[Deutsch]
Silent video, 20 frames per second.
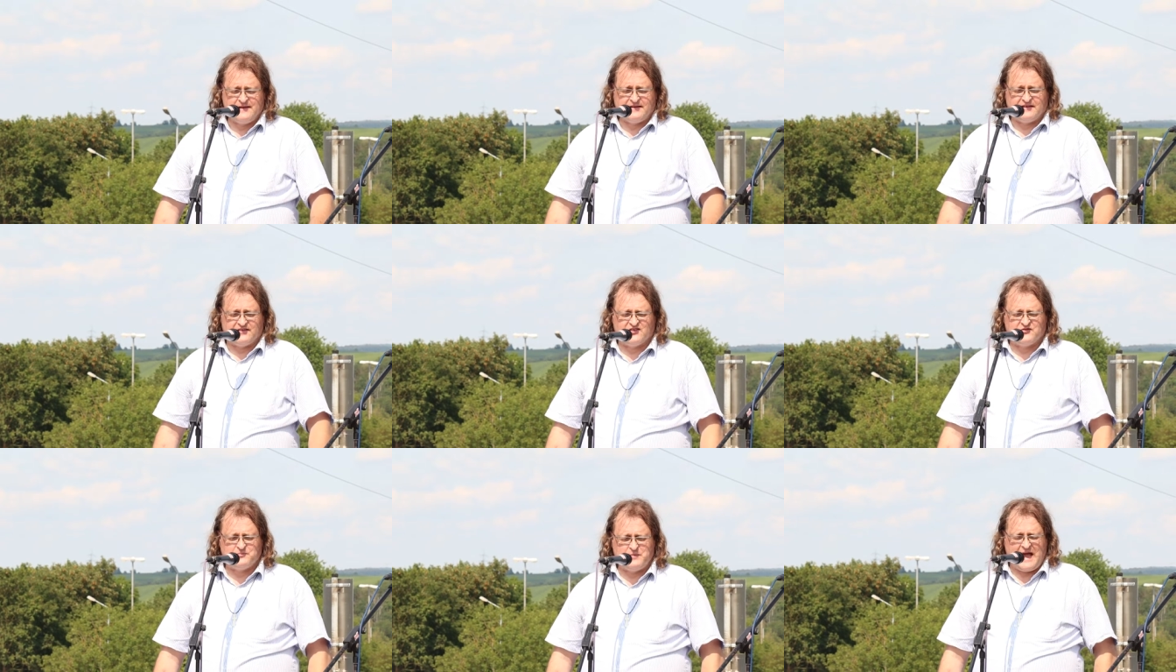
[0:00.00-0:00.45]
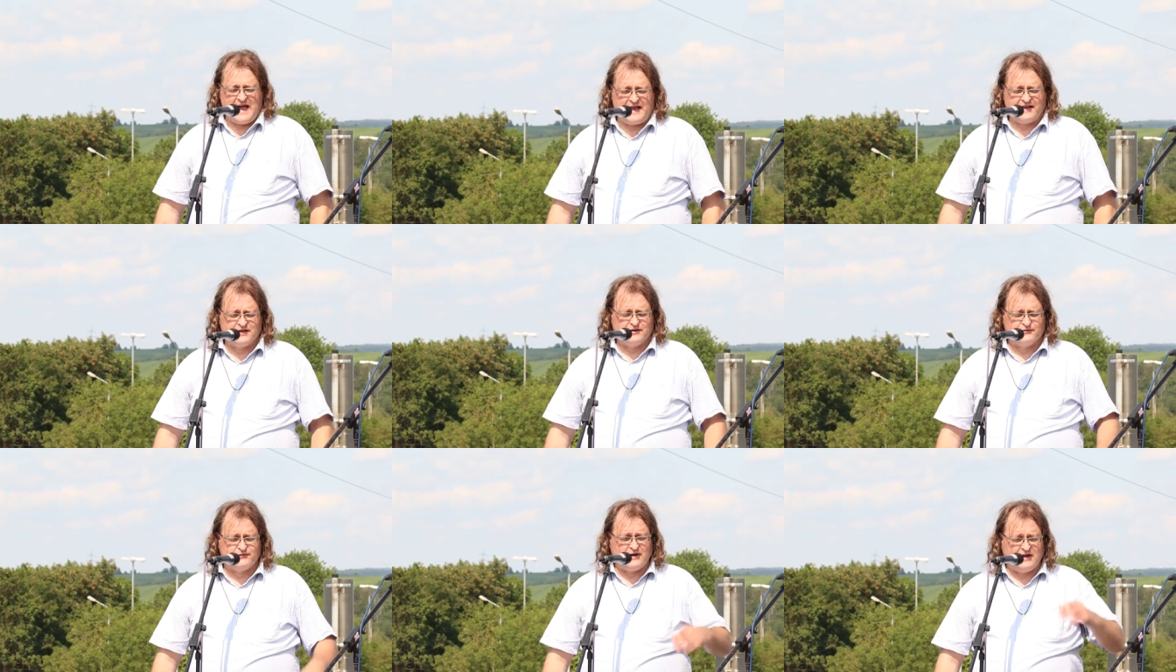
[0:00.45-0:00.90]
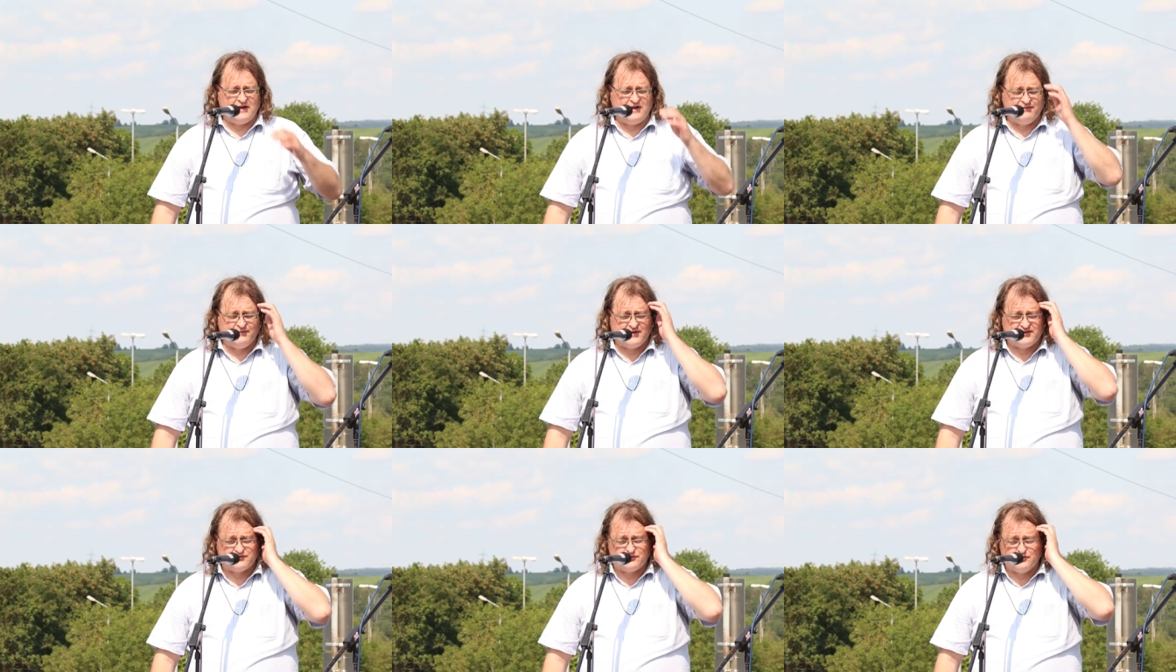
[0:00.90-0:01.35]
Jetzt ist mir
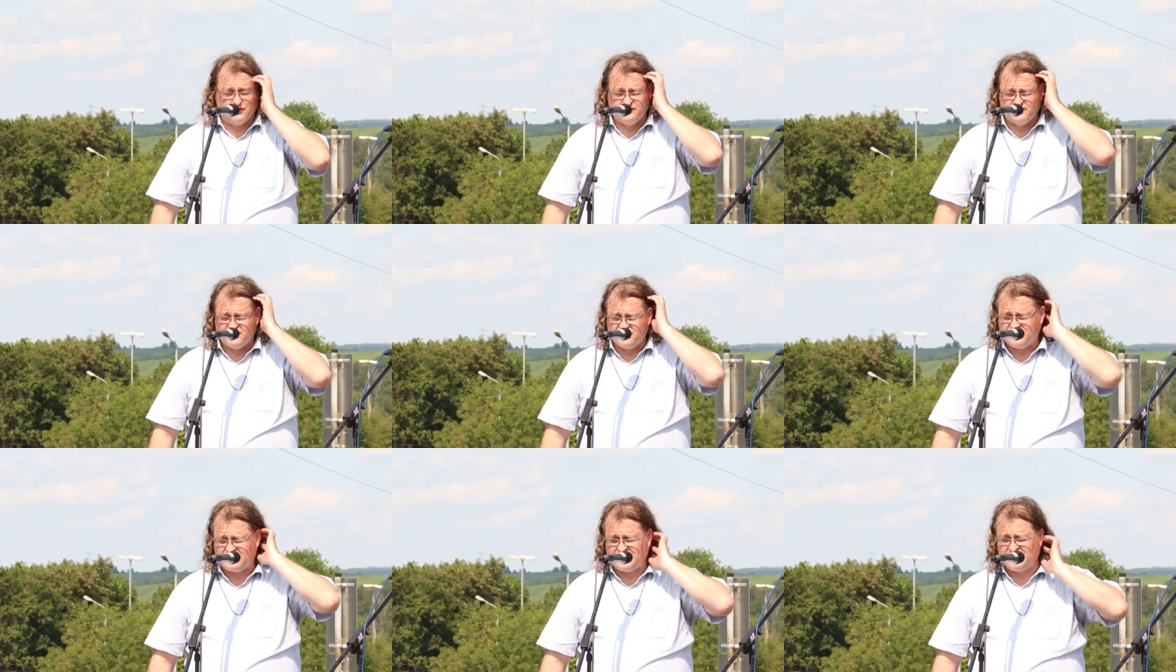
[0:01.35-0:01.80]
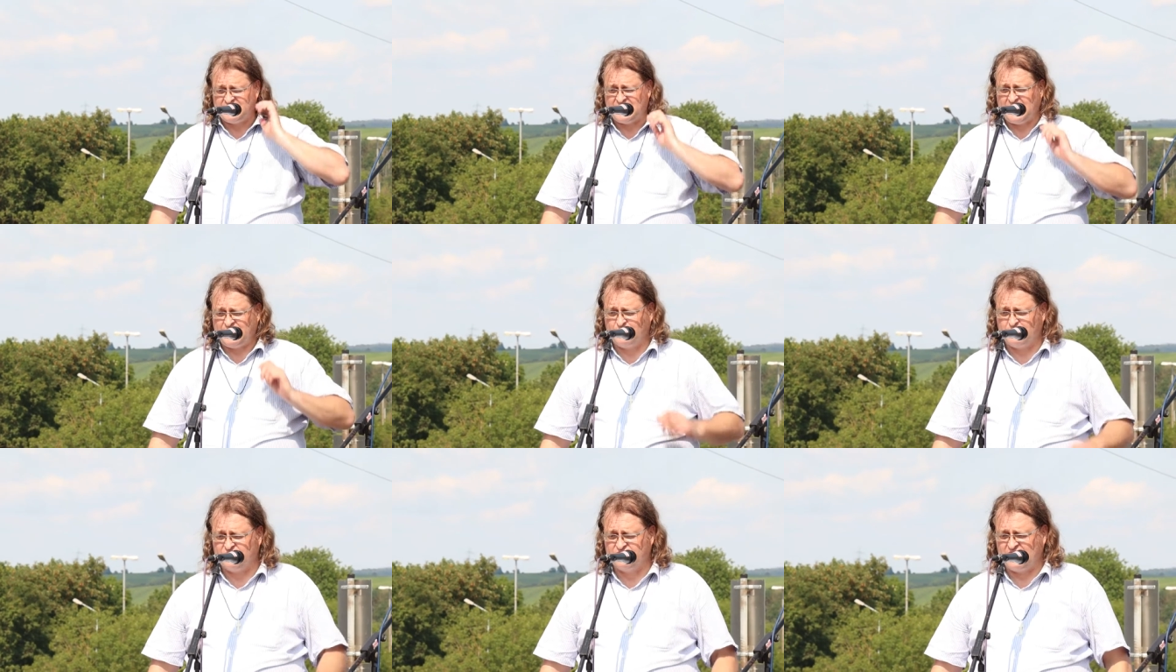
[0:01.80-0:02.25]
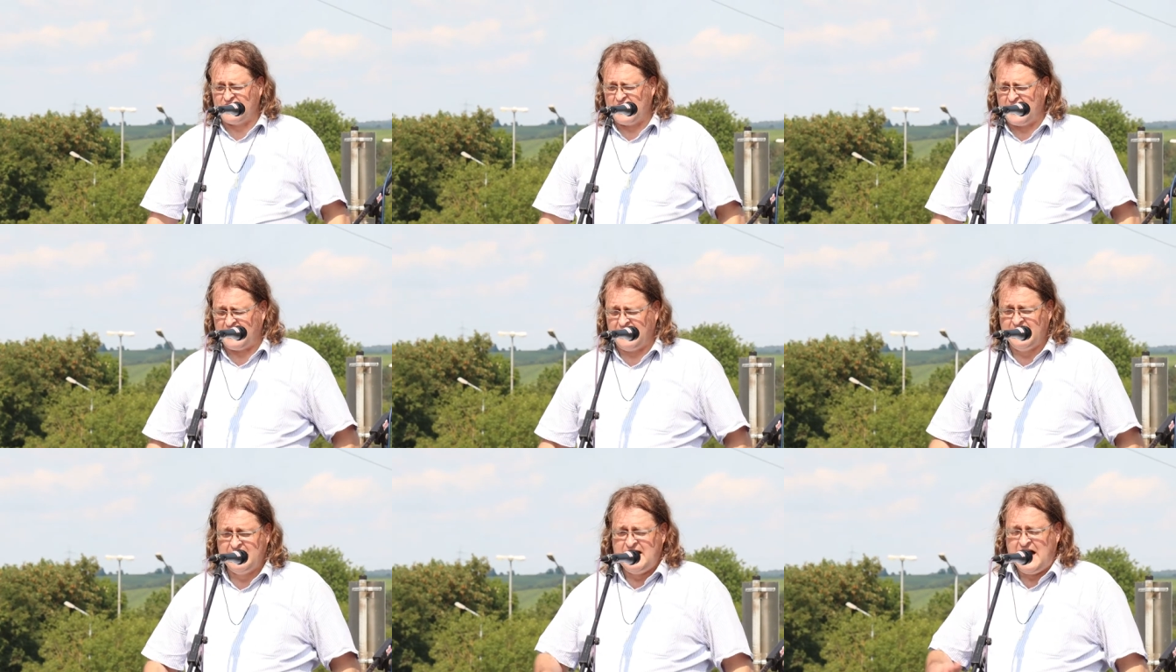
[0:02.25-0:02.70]
eingefallen, was könnte ich denn da noch
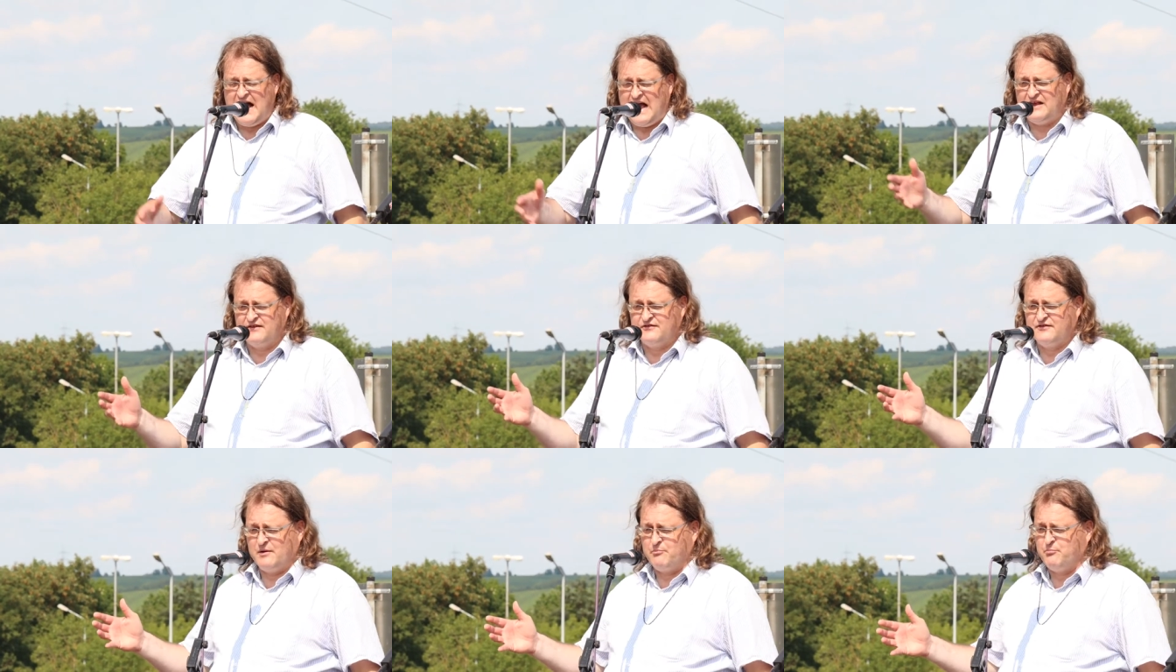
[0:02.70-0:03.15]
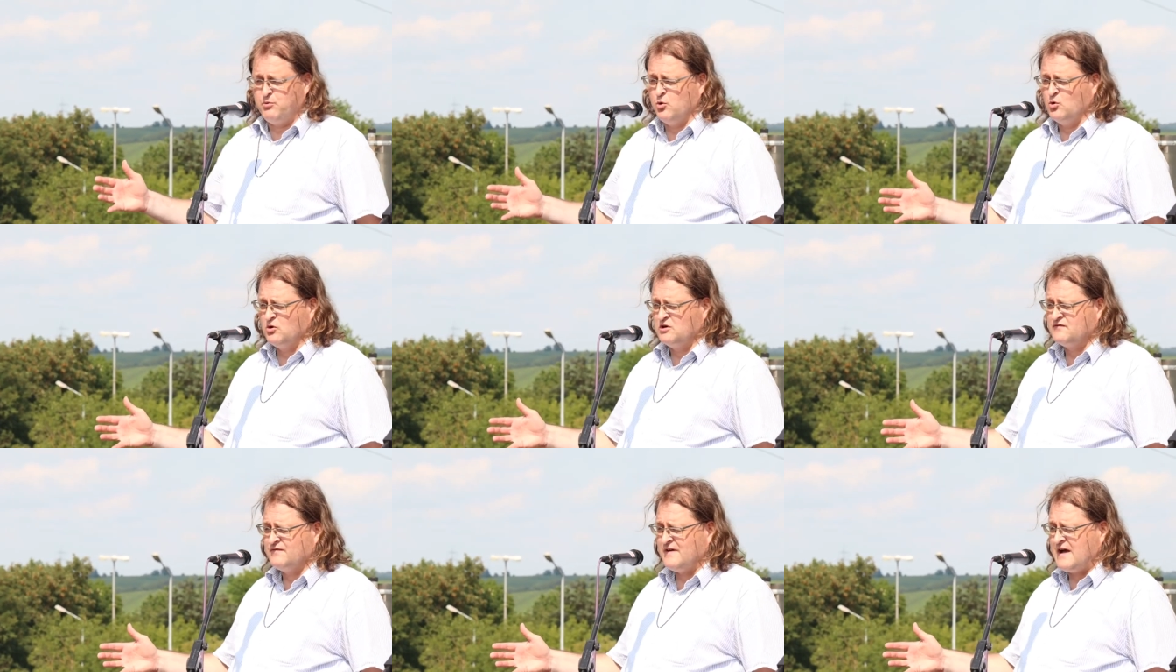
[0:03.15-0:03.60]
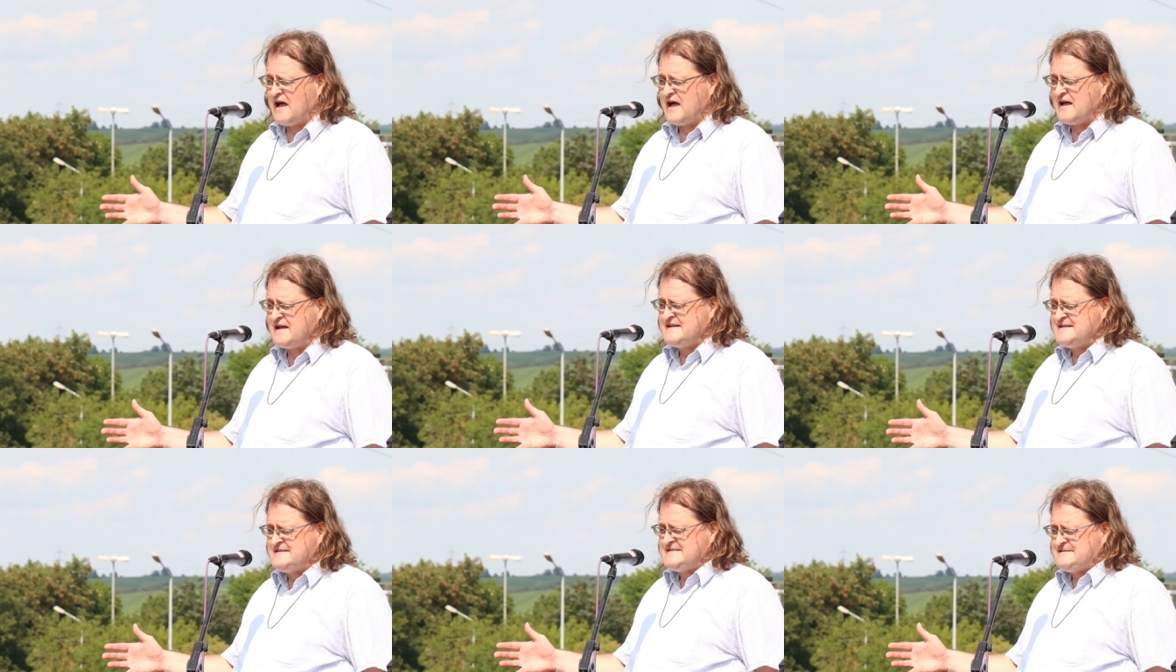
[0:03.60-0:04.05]
sagen? Also der Punkt
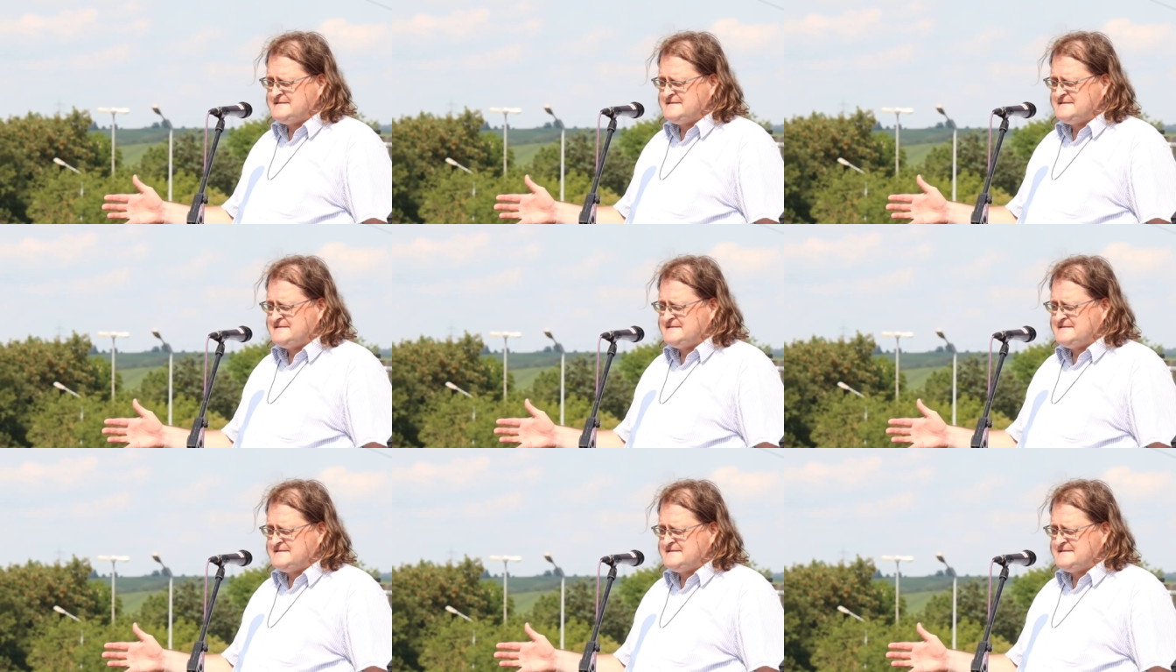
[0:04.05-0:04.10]
war,